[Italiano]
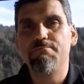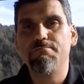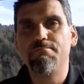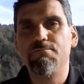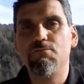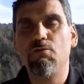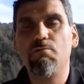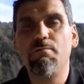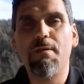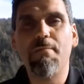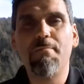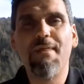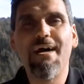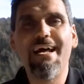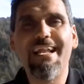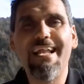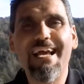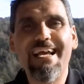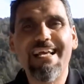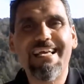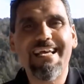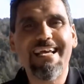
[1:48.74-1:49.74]
Mm, non mi è
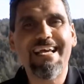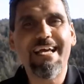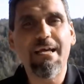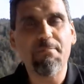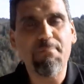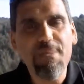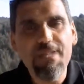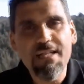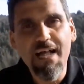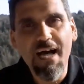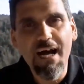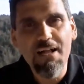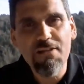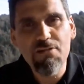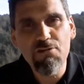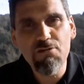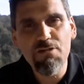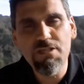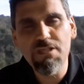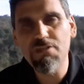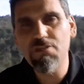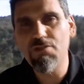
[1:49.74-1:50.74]
mai neanche
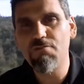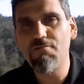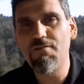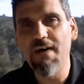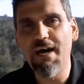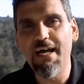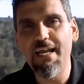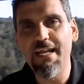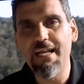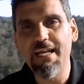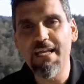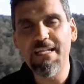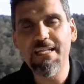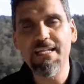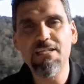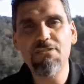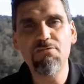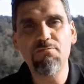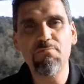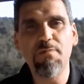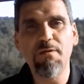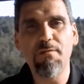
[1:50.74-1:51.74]
capitato di
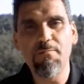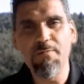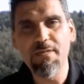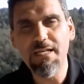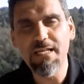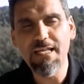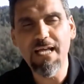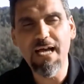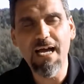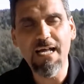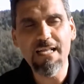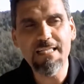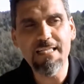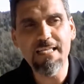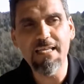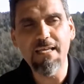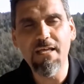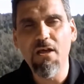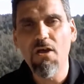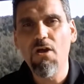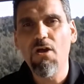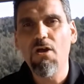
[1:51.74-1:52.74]
trovare nei
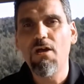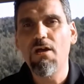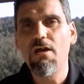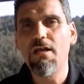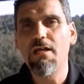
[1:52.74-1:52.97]
supermercati